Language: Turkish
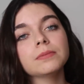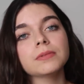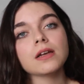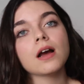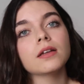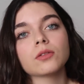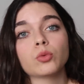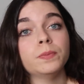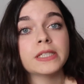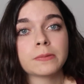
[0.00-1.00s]
Gidip de
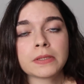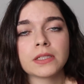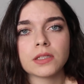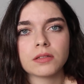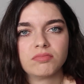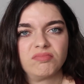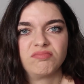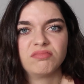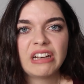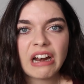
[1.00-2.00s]
lanet o pis pis
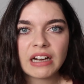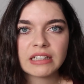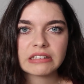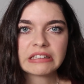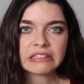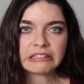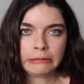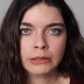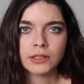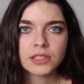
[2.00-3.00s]
lanet
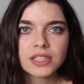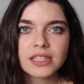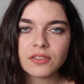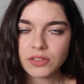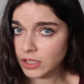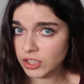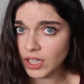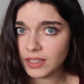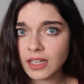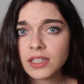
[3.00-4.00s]
iyi ıı,
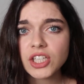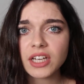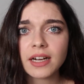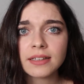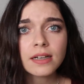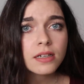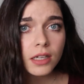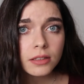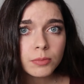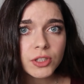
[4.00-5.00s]
şeyler şekerden
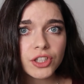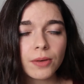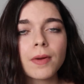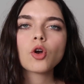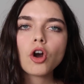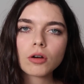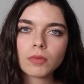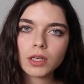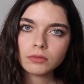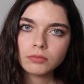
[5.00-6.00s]
katmayacağım.
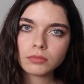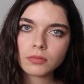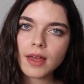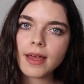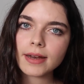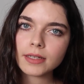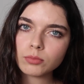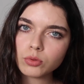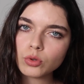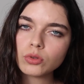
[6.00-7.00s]
Korkmayın. Eğer
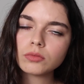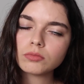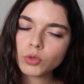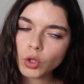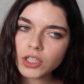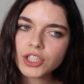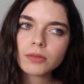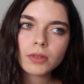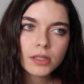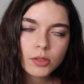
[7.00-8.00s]
ki bu yola
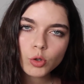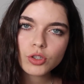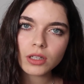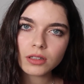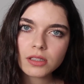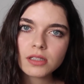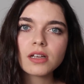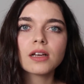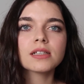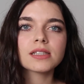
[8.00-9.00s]
çıkmak istiyorsanız
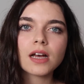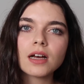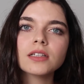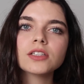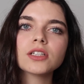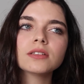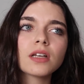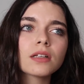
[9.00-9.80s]
sadece